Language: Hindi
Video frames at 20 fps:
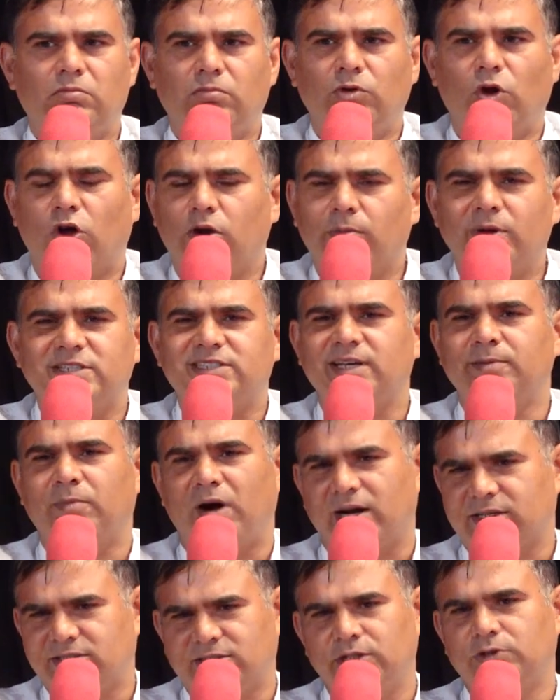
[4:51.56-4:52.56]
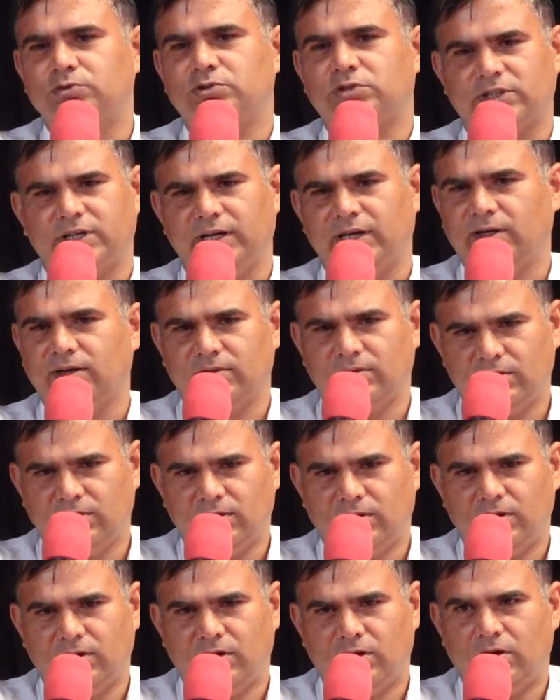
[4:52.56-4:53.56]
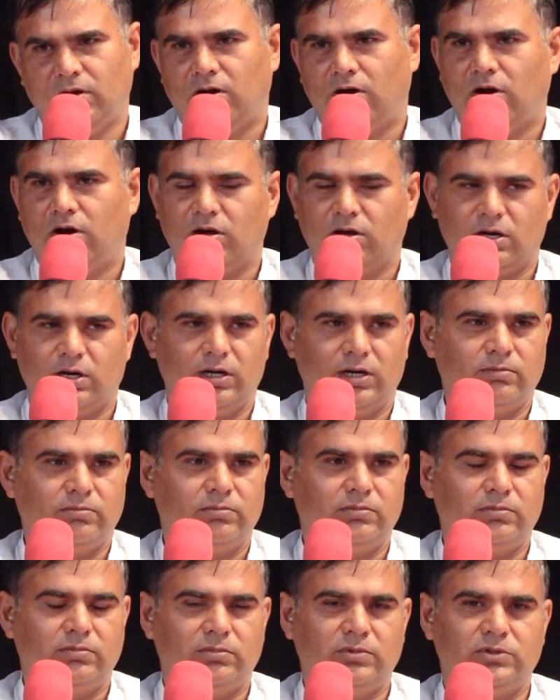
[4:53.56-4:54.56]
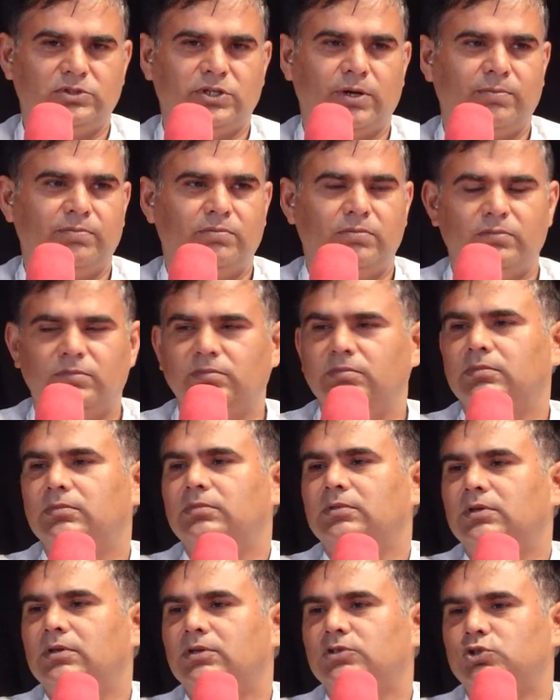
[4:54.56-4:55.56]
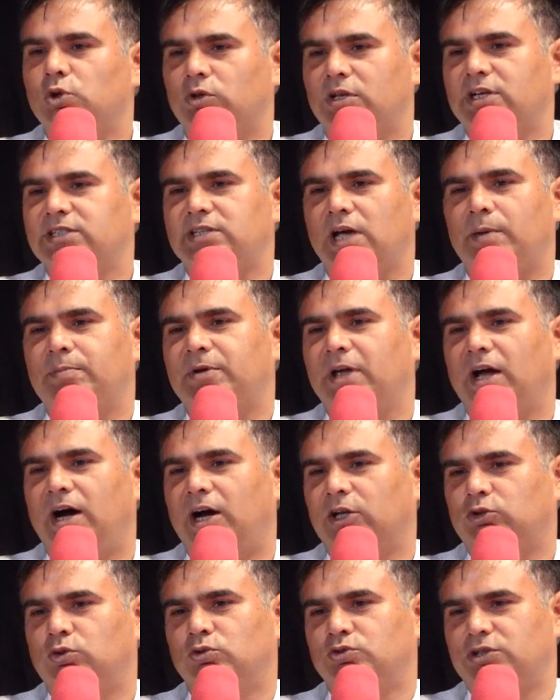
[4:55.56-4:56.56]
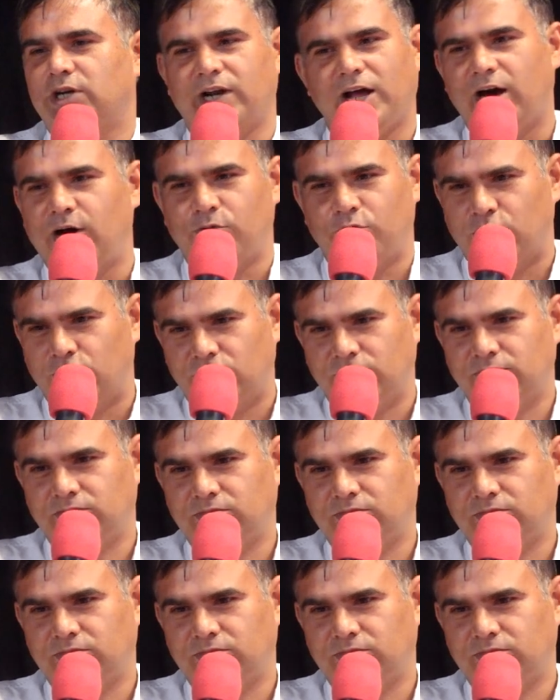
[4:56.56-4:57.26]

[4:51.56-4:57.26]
नॉर्मल से मार्क्स थे उसके और जब चौधरी साहब के हाथों चढ़ा वो